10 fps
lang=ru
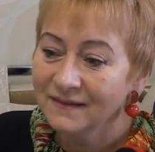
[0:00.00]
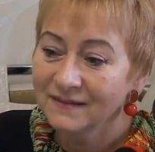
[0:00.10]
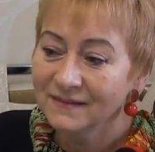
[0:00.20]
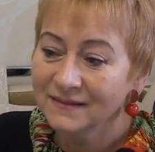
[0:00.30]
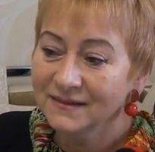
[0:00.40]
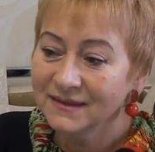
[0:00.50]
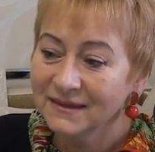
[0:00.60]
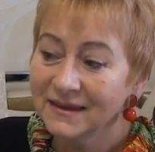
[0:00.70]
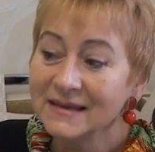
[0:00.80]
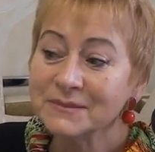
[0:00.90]
а,
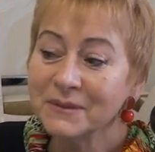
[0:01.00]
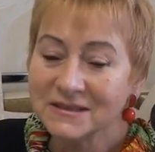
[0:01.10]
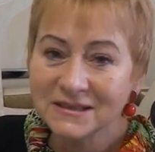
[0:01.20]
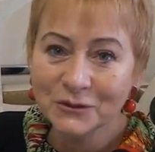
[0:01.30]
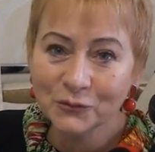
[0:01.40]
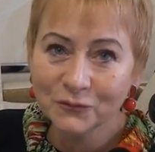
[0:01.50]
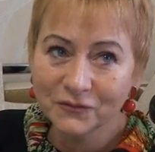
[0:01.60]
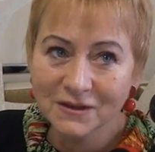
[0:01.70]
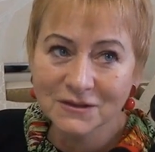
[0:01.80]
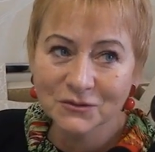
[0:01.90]
я смонтирую
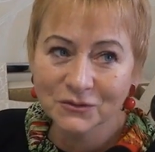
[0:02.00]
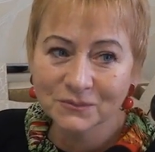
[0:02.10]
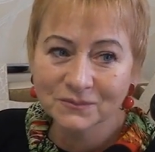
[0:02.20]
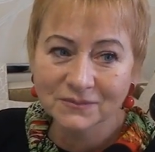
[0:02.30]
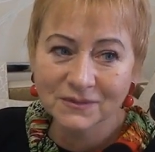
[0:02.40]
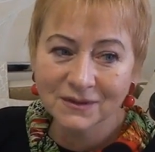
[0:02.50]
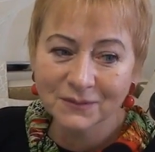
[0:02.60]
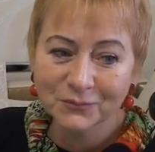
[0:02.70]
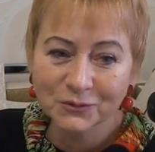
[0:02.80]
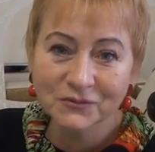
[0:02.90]
видео и
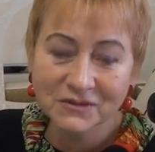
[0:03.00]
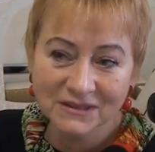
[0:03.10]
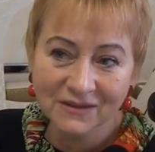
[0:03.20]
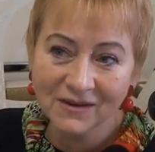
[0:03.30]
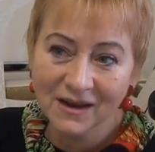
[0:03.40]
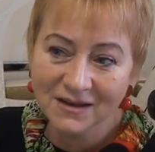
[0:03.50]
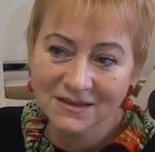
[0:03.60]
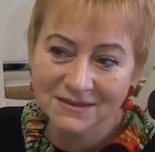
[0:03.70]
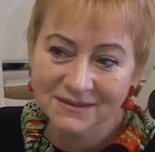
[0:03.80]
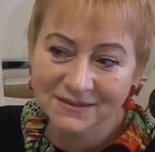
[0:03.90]
буду
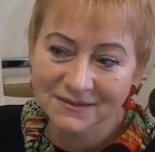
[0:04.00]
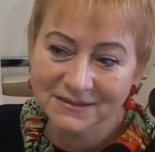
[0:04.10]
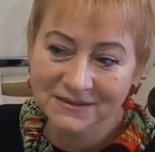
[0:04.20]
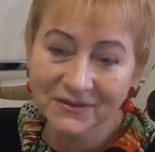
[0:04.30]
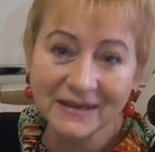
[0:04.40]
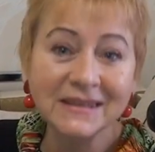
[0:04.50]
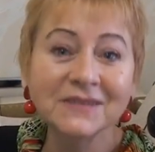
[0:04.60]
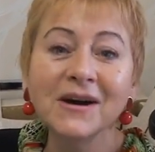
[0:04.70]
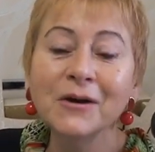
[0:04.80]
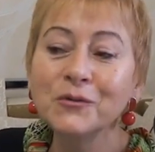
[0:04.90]
выставлять э, свои
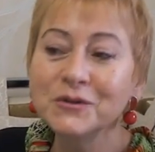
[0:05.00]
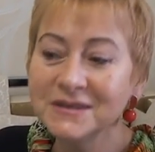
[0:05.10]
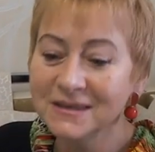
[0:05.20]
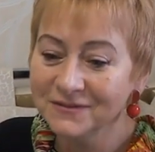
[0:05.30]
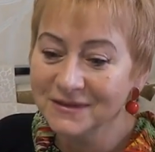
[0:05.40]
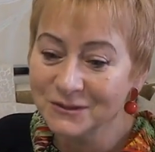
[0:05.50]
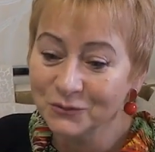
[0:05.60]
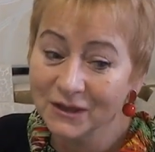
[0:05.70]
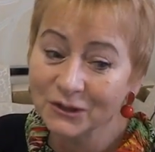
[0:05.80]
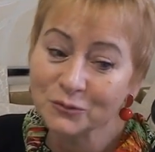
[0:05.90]
новогодние видео.
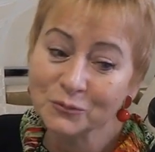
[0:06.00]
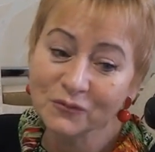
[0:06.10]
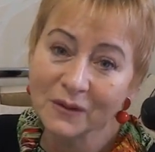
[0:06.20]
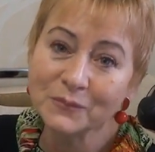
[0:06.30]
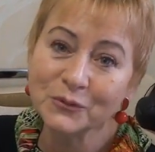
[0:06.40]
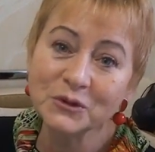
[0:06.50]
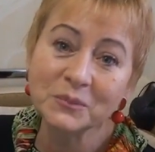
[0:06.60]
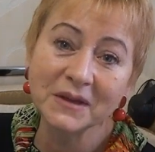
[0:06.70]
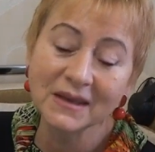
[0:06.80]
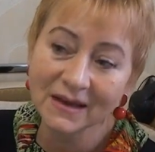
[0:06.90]
Я думаю, вам будет
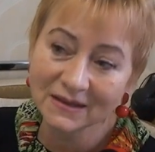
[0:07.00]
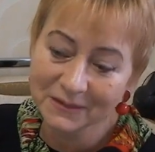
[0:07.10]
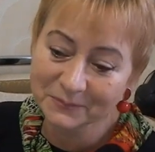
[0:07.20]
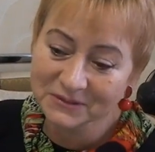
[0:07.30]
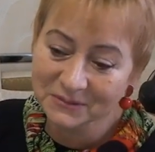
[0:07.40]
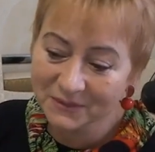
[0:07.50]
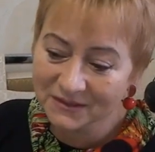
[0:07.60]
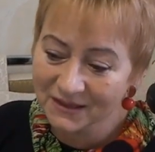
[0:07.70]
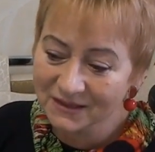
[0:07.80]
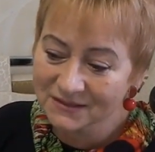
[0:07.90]
приятно
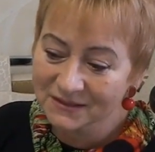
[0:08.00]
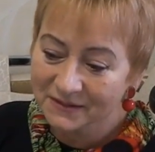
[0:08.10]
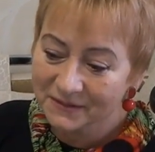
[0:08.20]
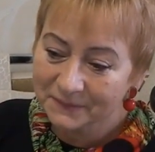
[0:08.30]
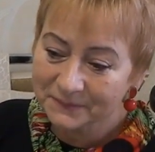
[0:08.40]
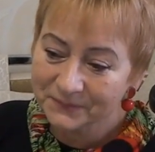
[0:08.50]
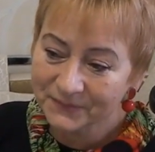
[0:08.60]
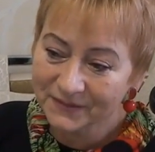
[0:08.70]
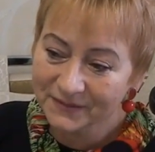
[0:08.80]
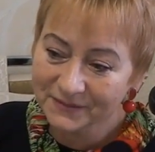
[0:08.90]
посмотреть
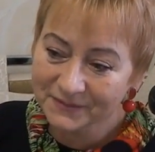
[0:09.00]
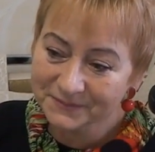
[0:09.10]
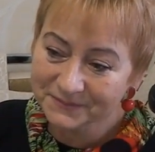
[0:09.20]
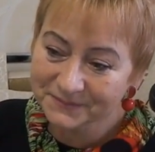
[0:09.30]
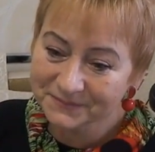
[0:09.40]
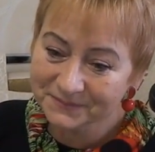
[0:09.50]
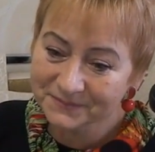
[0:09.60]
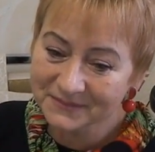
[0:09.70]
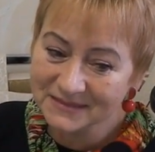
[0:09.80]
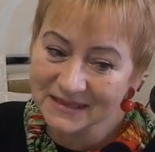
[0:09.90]
а,
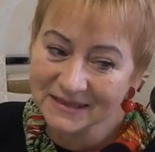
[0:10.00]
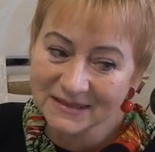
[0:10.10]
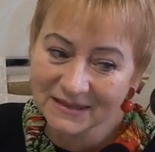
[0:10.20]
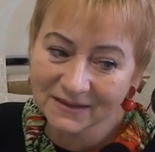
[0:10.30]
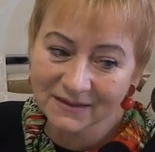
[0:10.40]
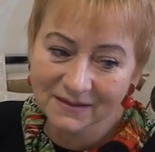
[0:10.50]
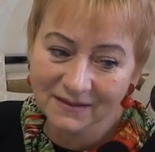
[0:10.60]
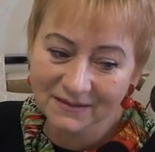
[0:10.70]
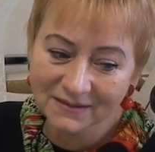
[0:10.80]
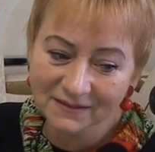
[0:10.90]
те дни,
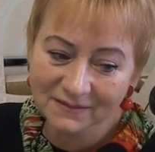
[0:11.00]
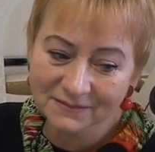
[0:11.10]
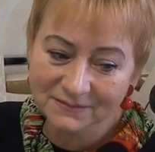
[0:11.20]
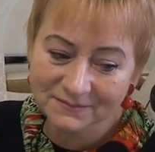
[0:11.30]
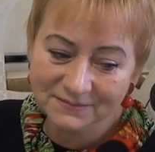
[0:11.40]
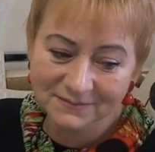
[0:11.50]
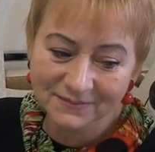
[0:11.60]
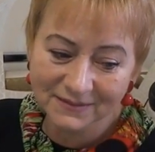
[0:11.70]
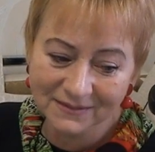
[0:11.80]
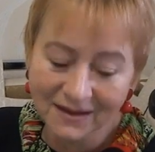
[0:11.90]
когда,
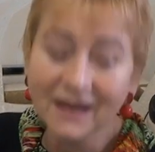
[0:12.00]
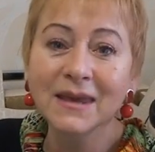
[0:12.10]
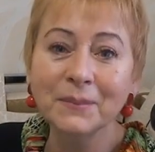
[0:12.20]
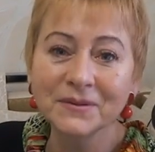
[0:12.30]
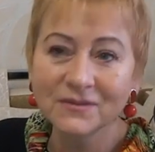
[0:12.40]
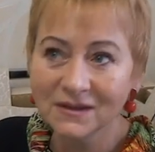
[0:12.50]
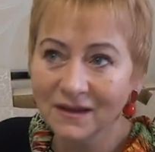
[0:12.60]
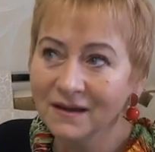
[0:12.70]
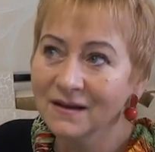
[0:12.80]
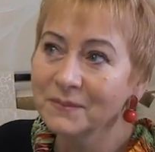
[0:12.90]
э, как я
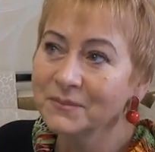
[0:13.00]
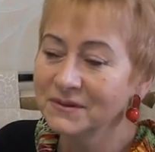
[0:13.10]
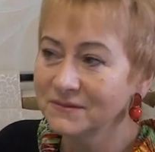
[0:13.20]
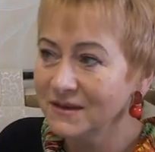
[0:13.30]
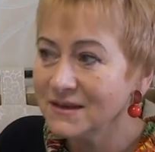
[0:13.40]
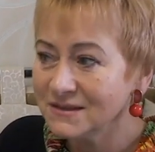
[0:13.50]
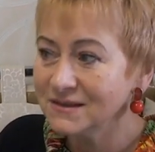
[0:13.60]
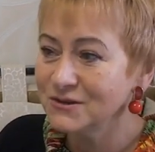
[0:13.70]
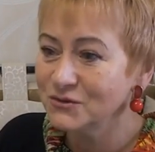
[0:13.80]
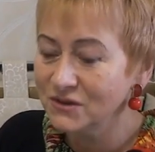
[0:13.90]
провела, как было
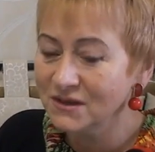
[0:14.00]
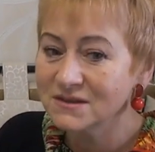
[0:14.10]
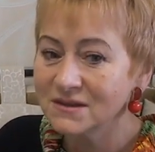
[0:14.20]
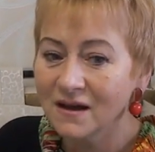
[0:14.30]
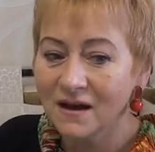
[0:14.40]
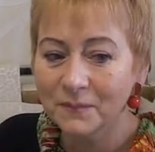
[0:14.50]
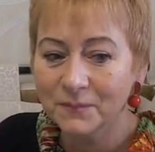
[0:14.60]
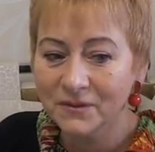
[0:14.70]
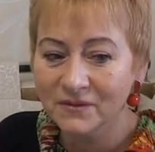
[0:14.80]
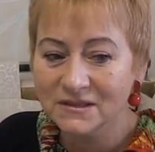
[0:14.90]
весело, чудесно, а
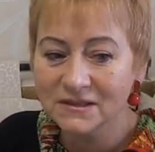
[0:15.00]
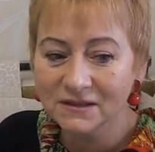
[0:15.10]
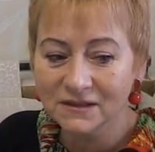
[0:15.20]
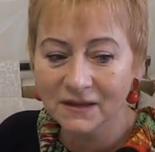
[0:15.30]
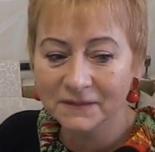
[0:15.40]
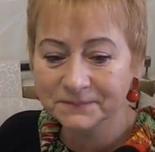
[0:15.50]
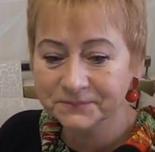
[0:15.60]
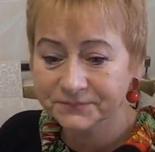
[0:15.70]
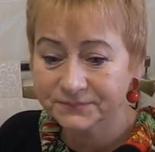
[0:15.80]
проводила я